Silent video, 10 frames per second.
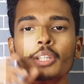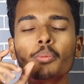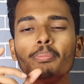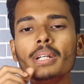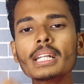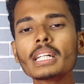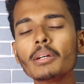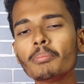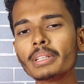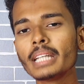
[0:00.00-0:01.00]
तो बिल्ड
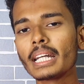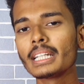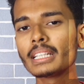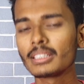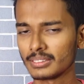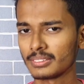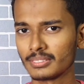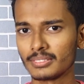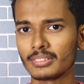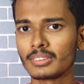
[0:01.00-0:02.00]
कंपनी आखिर
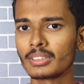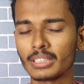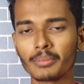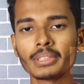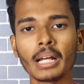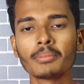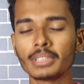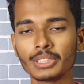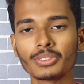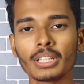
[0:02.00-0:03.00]
कभी नाम
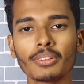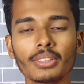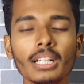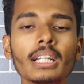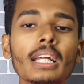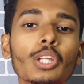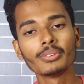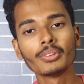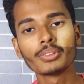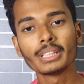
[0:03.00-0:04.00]
नहीं सुना होगा उन
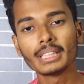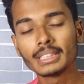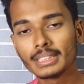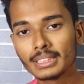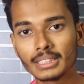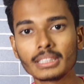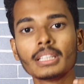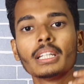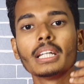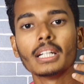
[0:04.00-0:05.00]
लोगों ने ये चीज़
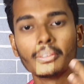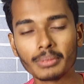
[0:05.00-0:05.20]
हाँ,